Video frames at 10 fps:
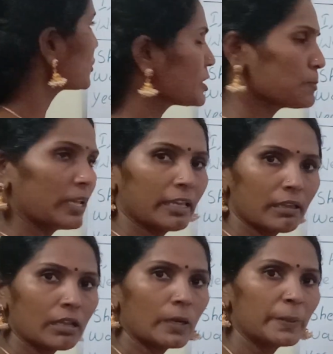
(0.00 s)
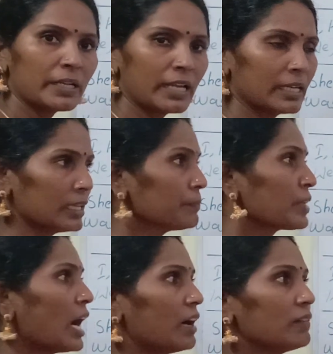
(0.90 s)
ஷி வாஸ் பிளேயிங் அப்படின்னா என்ன
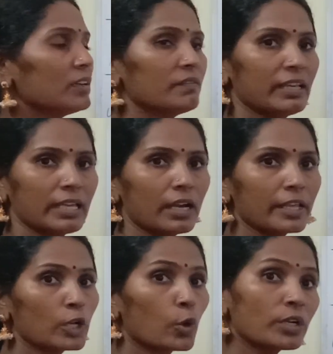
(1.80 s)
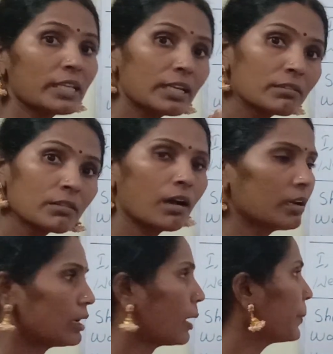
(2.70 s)
அவள் விளையாடி
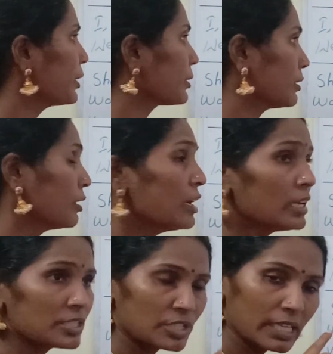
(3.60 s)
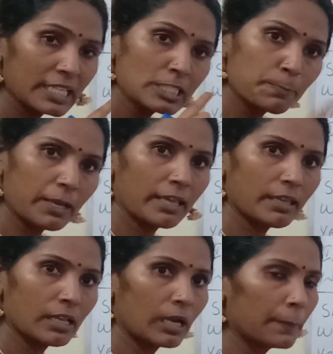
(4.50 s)
கொண்டிருந்தாள் அப்படின்னு அர்த்தம் ஷீ இஸ்
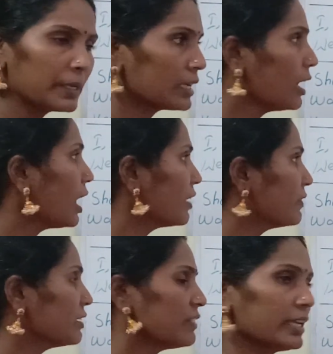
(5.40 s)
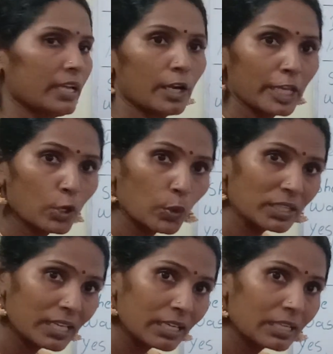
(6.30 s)
பிளேயிங் அப்படின்னா அவள் விளையாடி
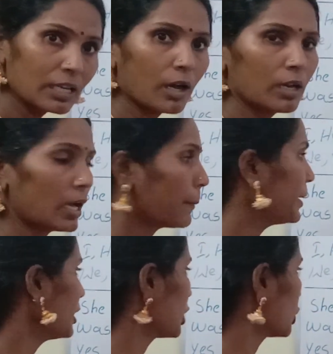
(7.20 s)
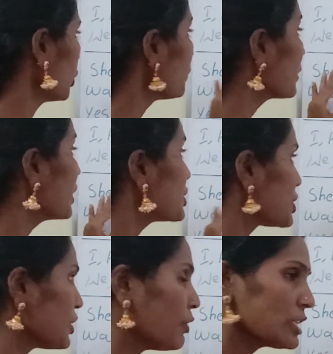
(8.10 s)
கொண்டிருக்கிறாள் அப்படின்னு அர்த்தம்
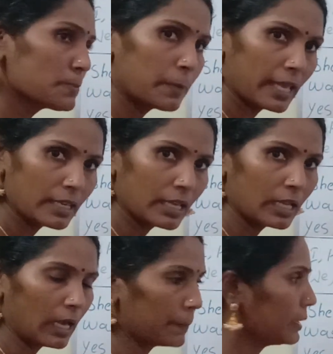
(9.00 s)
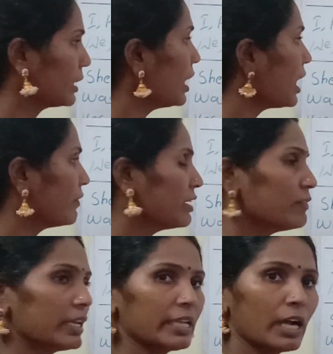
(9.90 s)
ஷி வாஸ் பிளேயிங் அப்படின்னா அவள்
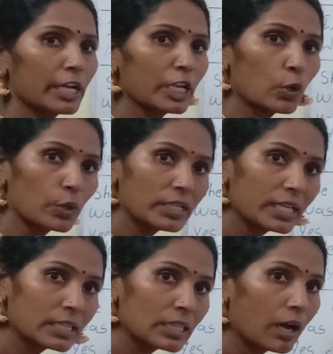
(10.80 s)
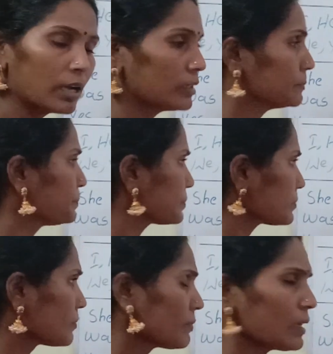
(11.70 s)
விளையாடி கொண்டிருந்தாள்
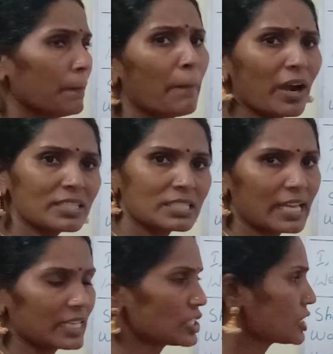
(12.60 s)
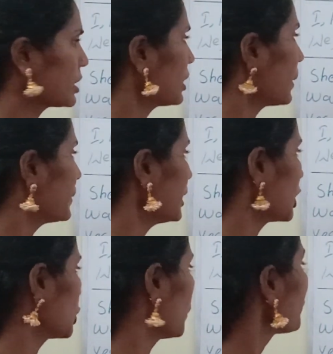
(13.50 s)
பாஸ்ட் ஆக்ஷன் அப்படின்னு அர்த்தம்